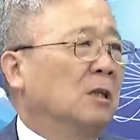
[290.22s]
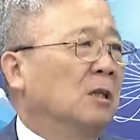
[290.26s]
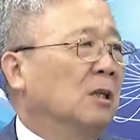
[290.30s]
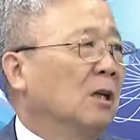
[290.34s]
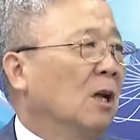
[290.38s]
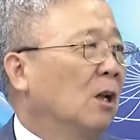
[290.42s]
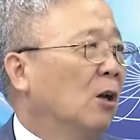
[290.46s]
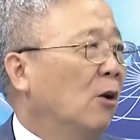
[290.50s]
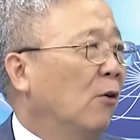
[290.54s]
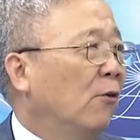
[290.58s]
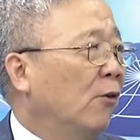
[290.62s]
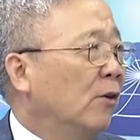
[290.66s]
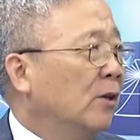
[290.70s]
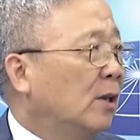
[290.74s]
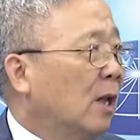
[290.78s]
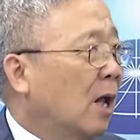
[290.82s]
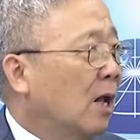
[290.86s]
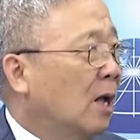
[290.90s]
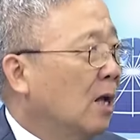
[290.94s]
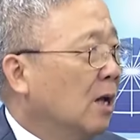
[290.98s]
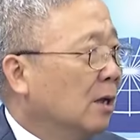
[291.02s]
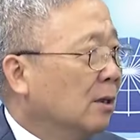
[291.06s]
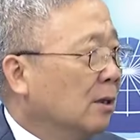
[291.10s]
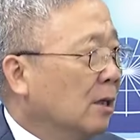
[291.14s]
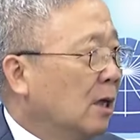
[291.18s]
弹道飞弹。
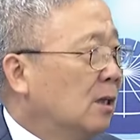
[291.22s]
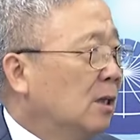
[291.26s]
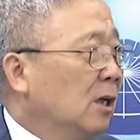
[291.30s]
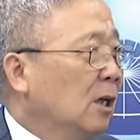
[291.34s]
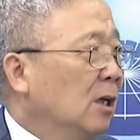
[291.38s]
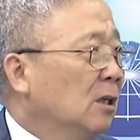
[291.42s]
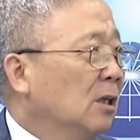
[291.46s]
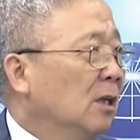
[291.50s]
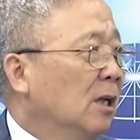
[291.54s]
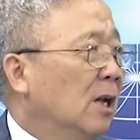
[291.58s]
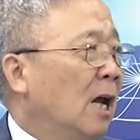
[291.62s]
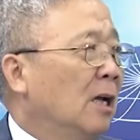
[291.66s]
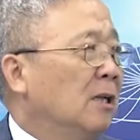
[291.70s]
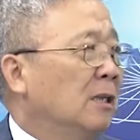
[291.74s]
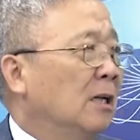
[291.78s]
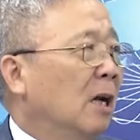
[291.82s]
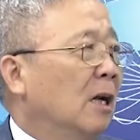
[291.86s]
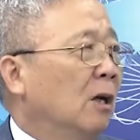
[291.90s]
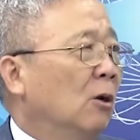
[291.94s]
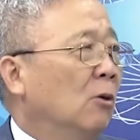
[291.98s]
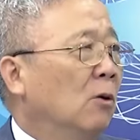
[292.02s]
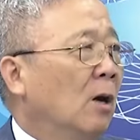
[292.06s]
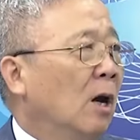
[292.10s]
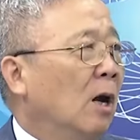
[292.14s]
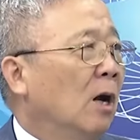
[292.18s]
那这次来
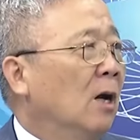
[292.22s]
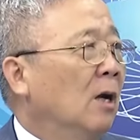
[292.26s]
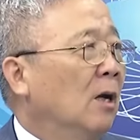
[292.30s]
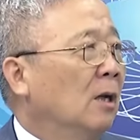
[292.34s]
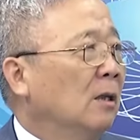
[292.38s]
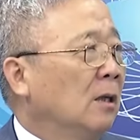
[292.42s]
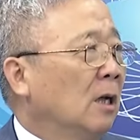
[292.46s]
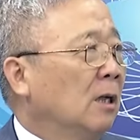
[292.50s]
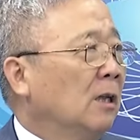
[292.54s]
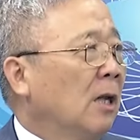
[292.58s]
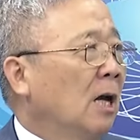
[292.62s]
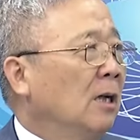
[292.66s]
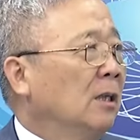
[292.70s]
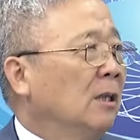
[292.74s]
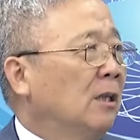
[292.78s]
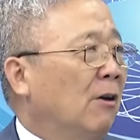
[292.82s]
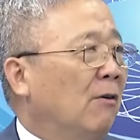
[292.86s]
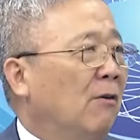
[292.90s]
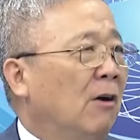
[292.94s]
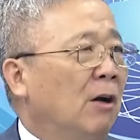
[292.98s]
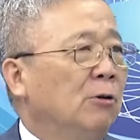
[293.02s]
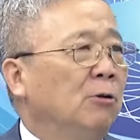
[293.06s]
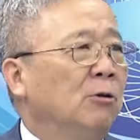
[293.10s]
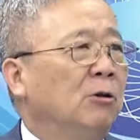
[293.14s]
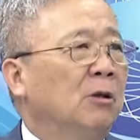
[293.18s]
讲的话，那当然解
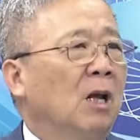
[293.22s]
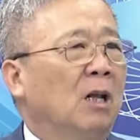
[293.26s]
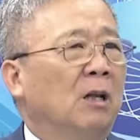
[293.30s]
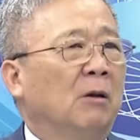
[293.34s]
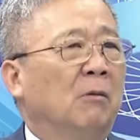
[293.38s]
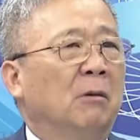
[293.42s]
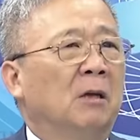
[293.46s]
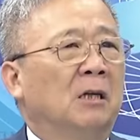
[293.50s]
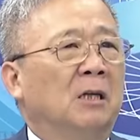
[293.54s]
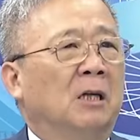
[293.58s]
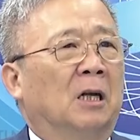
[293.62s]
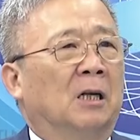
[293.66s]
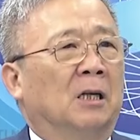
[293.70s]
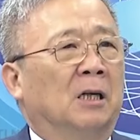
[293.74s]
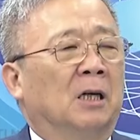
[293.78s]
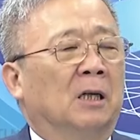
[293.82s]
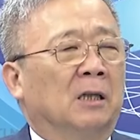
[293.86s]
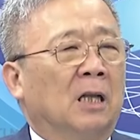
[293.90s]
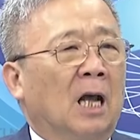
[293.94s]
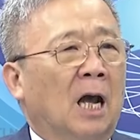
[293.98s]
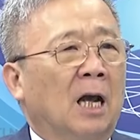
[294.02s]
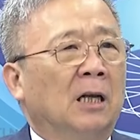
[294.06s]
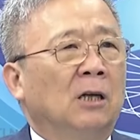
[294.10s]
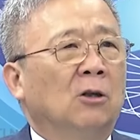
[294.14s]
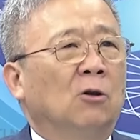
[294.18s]
放军在这边演练，
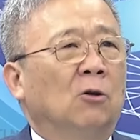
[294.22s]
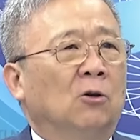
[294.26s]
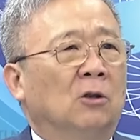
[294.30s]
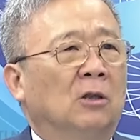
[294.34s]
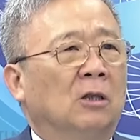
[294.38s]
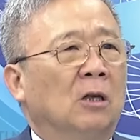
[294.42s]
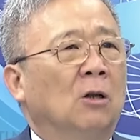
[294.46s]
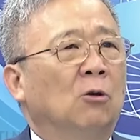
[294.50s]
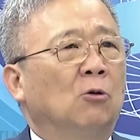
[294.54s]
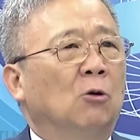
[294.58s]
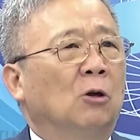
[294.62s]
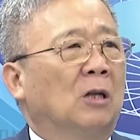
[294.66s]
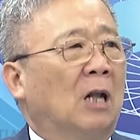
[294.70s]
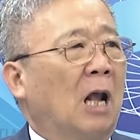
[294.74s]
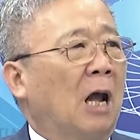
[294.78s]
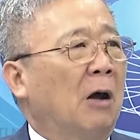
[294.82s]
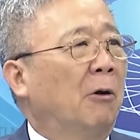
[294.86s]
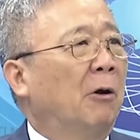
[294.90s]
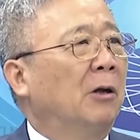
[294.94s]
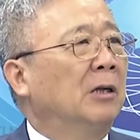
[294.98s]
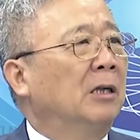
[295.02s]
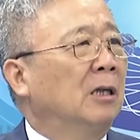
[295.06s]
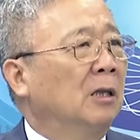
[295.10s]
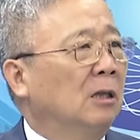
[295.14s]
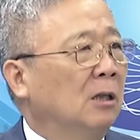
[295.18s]
他也有针对台
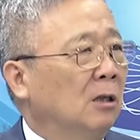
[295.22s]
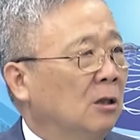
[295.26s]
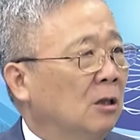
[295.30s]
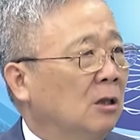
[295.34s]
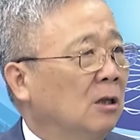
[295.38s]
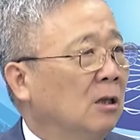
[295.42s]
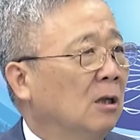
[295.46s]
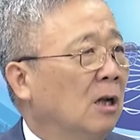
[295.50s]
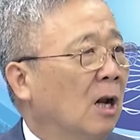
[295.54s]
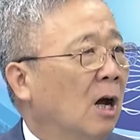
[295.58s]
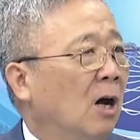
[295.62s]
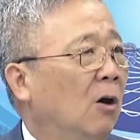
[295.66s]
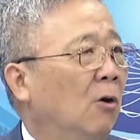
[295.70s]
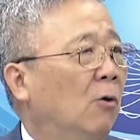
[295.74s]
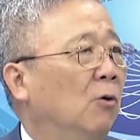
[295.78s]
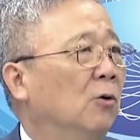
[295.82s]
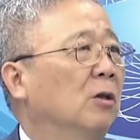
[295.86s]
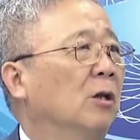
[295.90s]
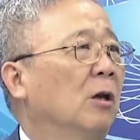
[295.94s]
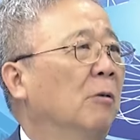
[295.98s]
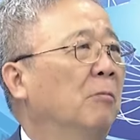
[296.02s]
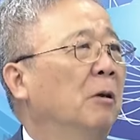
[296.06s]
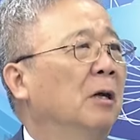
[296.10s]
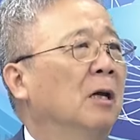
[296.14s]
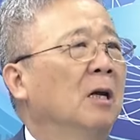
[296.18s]
湾的意思了哈。我
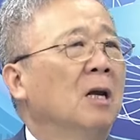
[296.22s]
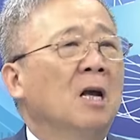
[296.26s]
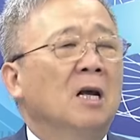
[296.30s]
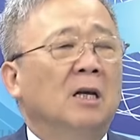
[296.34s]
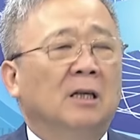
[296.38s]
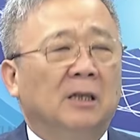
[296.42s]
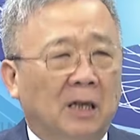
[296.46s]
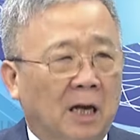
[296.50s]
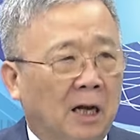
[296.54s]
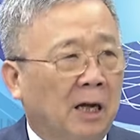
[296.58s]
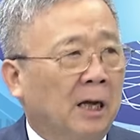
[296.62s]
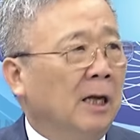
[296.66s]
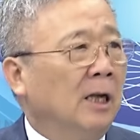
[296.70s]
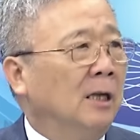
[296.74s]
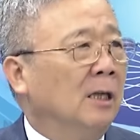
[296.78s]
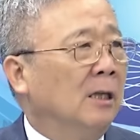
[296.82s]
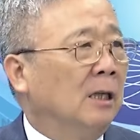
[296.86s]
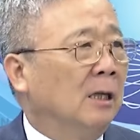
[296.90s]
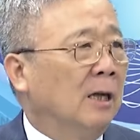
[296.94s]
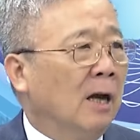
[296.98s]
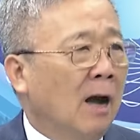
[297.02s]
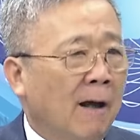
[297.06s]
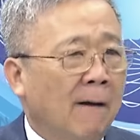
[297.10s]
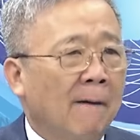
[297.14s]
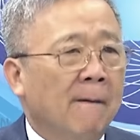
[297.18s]
这边演给
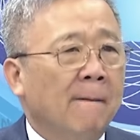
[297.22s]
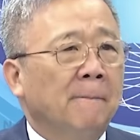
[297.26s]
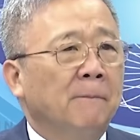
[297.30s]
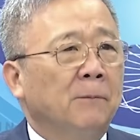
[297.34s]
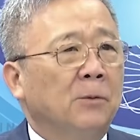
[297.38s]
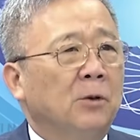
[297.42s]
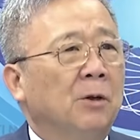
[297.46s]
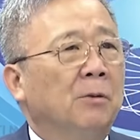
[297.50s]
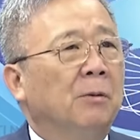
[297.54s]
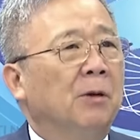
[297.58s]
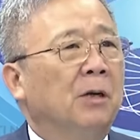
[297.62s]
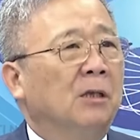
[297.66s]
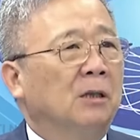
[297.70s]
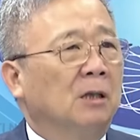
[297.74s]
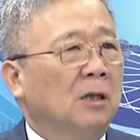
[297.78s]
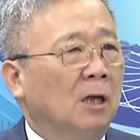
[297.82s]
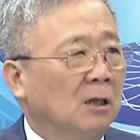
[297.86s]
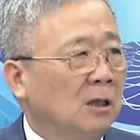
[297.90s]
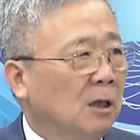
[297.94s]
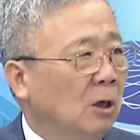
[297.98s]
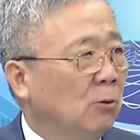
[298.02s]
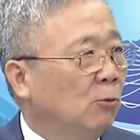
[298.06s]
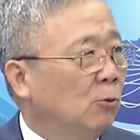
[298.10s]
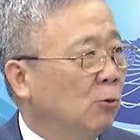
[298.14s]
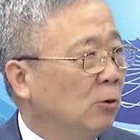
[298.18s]
你看，对不对？这
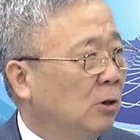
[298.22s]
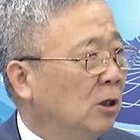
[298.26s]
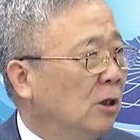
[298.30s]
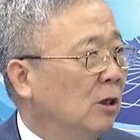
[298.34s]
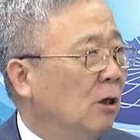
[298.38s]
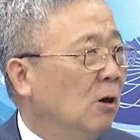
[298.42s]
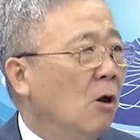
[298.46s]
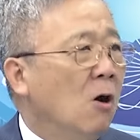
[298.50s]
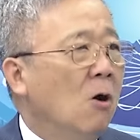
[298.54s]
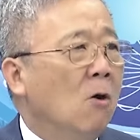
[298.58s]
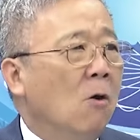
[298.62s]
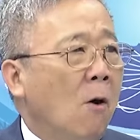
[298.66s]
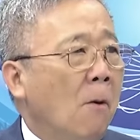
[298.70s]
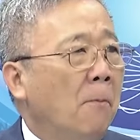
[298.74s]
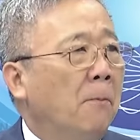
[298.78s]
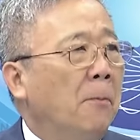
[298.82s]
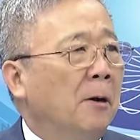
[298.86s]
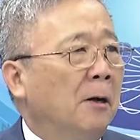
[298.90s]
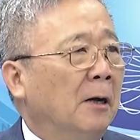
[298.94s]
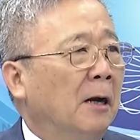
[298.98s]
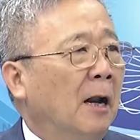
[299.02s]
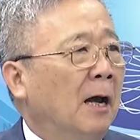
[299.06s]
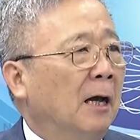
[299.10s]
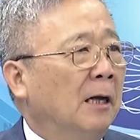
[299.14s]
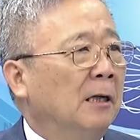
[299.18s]
些武器我
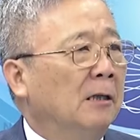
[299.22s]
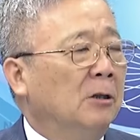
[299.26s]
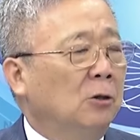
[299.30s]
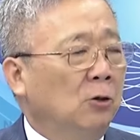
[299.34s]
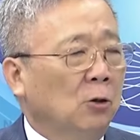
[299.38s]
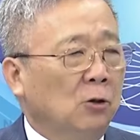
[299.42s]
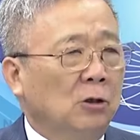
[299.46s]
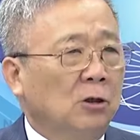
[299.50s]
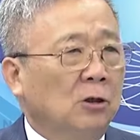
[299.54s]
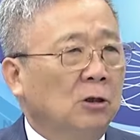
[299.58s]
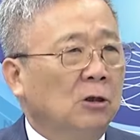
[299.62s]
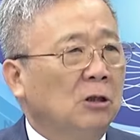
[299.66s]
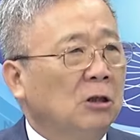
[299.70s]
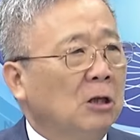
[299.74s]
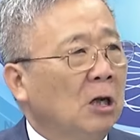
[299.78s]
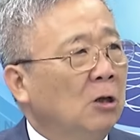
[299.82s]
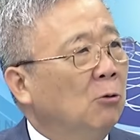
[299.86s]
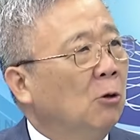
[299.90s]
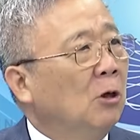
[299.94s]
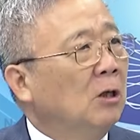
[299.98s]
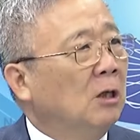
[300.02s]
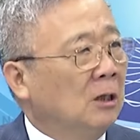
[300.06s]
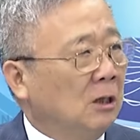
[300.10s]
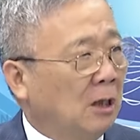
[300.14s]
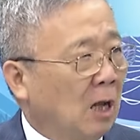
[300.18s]
本来就是针
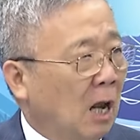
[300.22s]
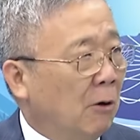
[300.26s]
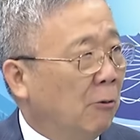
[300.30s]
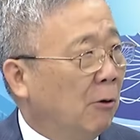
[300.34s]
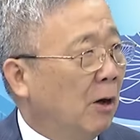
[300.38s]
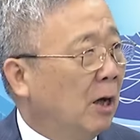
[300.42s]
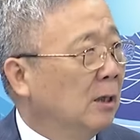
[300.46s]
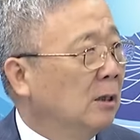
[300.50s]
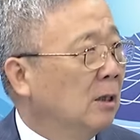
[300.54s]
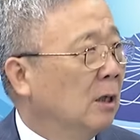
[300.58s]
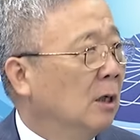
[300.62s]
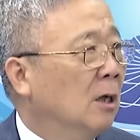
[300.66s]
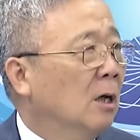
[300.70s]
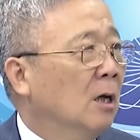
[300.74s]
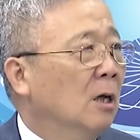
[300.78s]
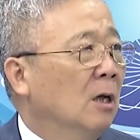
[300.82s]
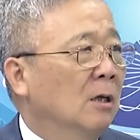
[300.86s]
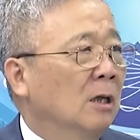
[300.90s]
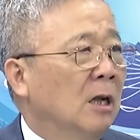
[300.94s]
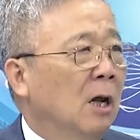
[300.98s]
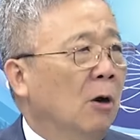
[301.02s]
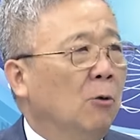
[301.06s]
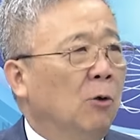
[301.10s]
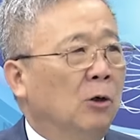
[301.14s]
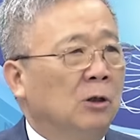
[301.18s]
对你台湾的。
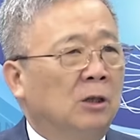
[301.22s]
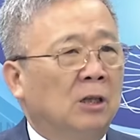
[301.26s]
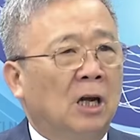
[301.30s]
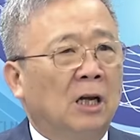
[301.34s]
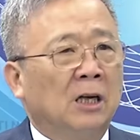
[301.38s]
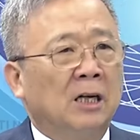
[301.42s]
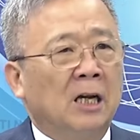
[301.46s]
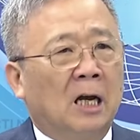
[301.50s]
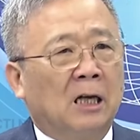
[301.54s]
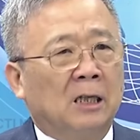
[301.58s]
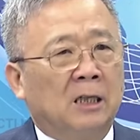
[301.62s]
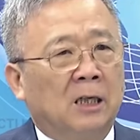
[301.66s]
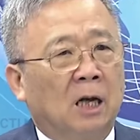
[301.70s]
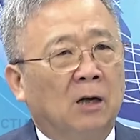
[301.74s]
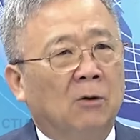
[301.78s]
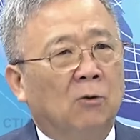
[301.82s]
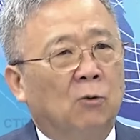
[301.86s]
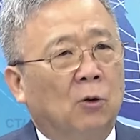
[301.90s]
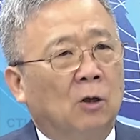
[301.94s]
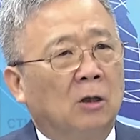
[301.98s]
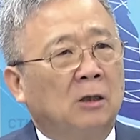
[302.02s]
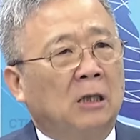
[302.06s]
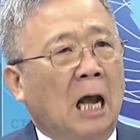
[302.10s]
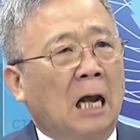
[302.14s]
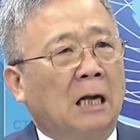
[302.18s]
那我前两天
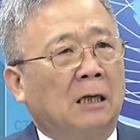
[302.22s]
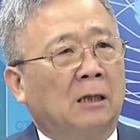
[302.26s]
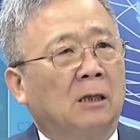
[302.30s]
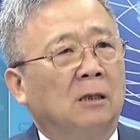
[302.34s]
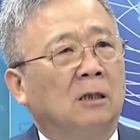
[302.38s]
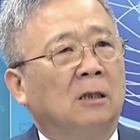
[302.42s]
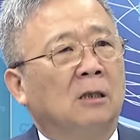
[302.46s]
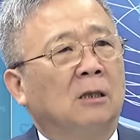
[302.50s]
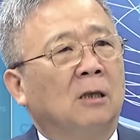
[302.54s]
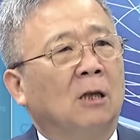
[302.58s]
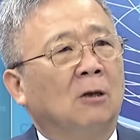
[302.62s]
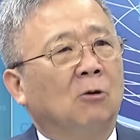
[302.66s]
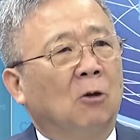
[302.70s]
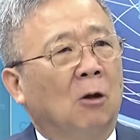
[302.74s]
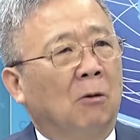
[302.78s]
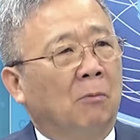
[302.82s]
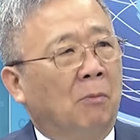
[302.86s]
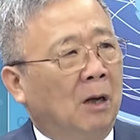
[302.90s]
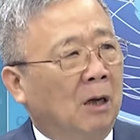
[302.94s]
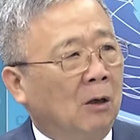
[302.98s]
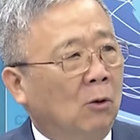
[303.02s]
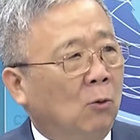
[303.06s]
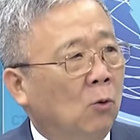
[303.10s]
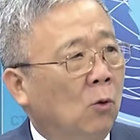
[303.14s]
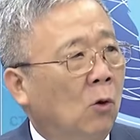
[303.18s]
我打。的是针对
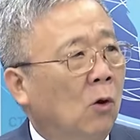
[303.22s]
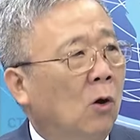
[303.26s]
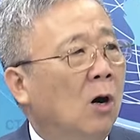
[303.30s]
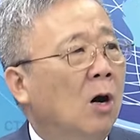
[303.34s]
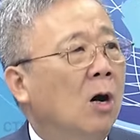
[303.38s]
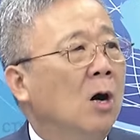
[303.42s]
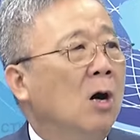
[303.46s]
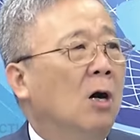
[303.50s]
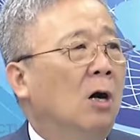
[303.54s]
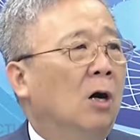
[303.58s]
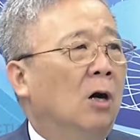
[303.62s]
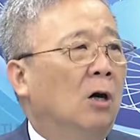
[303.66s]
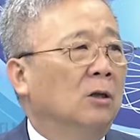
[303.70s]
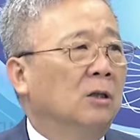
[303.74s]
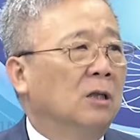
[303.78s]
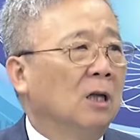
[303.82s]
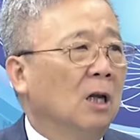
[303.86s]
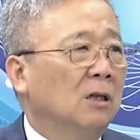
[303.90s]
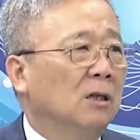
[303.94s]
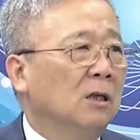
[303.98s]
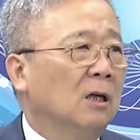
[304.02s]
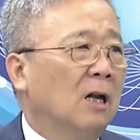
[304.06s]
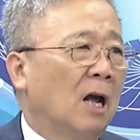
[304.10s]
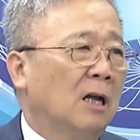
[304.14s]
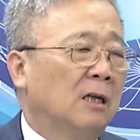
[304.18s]
美国哦，这次来